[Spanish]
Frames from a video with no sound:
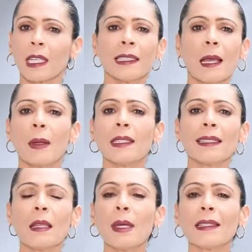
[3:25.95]

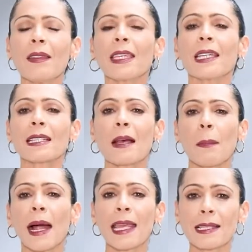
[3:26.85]
Independientemente de quienes
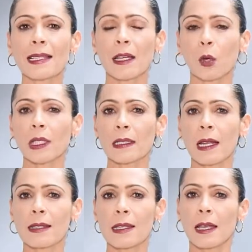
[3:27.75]
aparezcan hoy
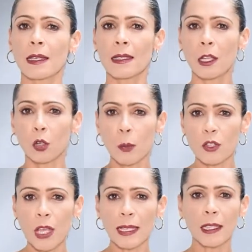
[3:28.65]
detrás, si
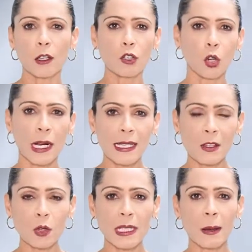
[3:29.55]
grupos étnicos,
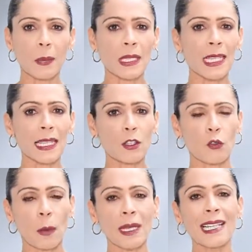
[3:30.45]
organizaciones campesinas o
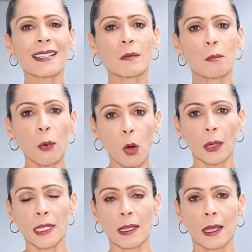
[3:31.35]
familias
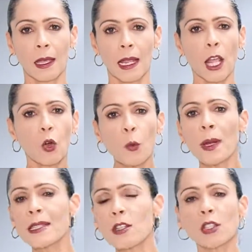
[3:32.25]
pobres, la
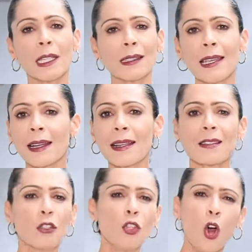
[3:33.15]
ocupación de
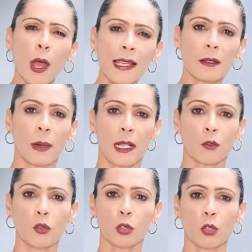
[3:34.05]
tierras no es para
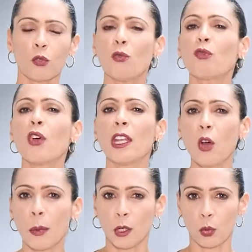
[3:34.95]
nosotros un
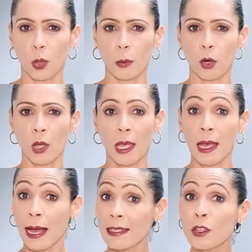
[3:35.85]
fenómeno nuevo.
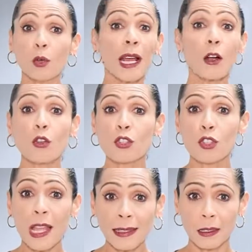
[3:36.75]
Ha sido una
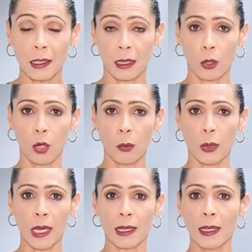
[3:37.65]
constante en
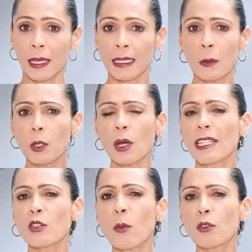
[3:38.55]
Colombia, debido a
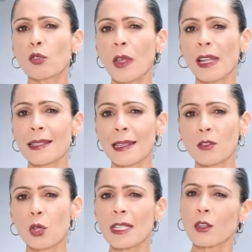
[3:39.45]
que somos una de las
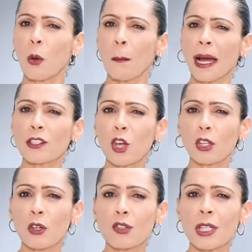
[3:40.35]
naciones con
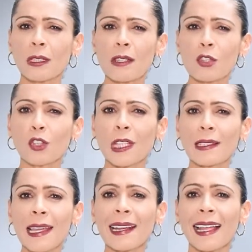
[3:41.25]
mayor concentración de
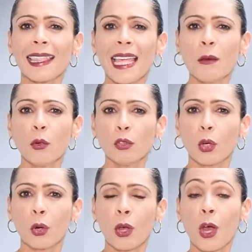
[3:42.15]
tierra del
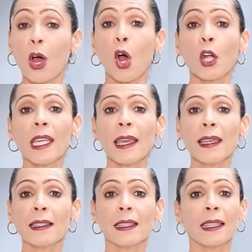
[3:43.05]
mundo,
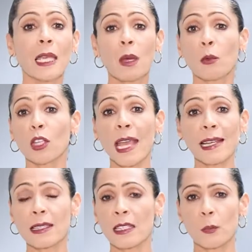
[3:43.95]
origen de
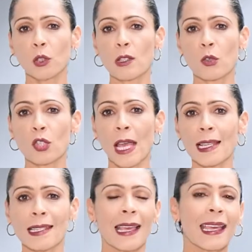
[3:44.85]
inmemoriales disputas
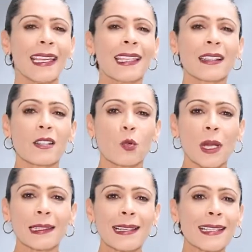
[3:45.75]
sociales y
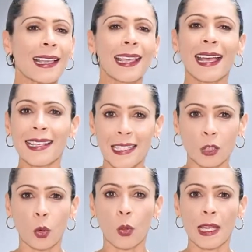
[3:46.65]
resueltas casi
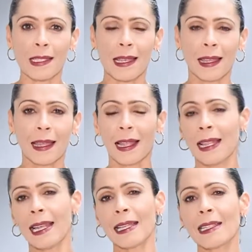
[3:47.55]
todas.
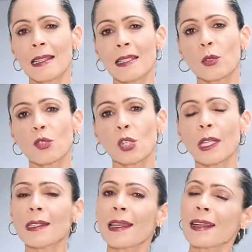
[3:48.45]
La ley de restitución
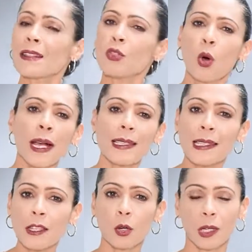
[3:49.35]
de tierras no ha
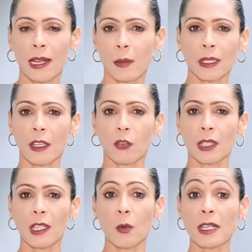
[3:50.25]
sido realmente
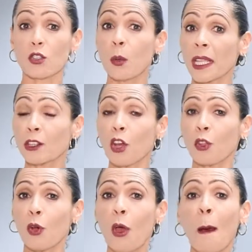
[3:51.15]
efectiva, sobre
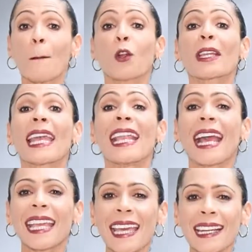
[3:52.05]
todo porque
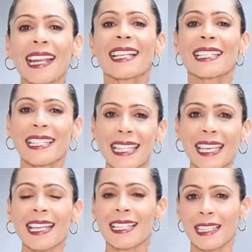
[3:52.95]
la guerra
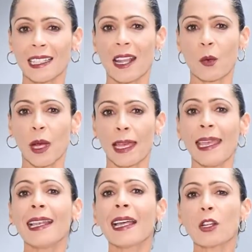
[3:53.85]
sigue sin tregua
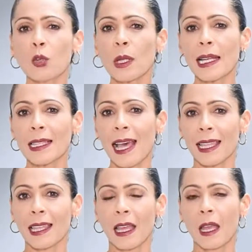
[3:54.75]
en la
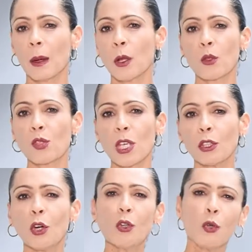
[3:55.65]
ruralidad,
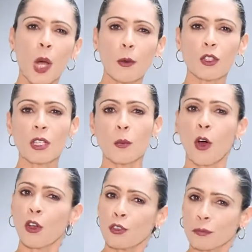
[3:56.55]
produciendo nuevos
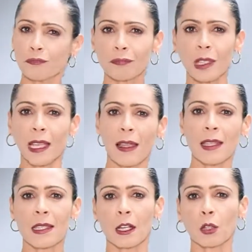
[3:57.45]
despojos
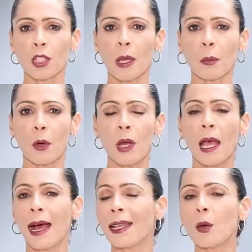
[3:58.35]
cada cierto tiempo,
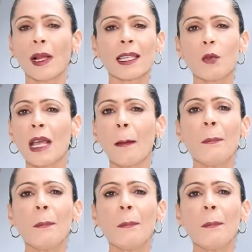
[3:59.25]
al igual que una